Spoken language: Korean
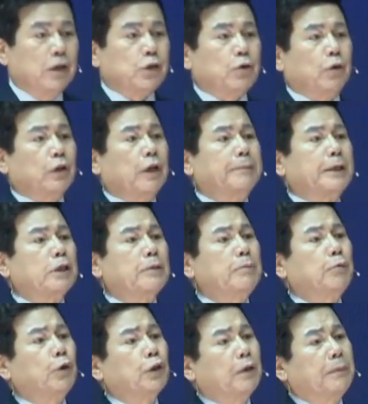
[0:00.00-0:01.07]
성경 말씀을
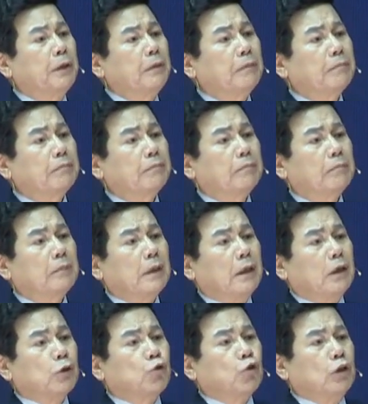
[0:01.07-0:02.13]
보게 되면
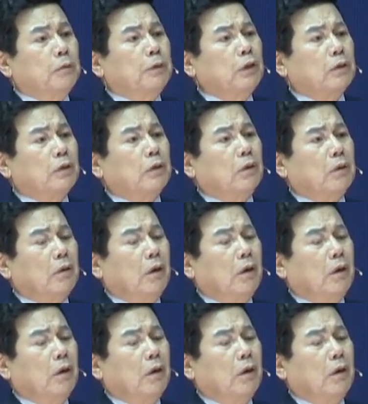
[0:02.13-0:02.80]
주님은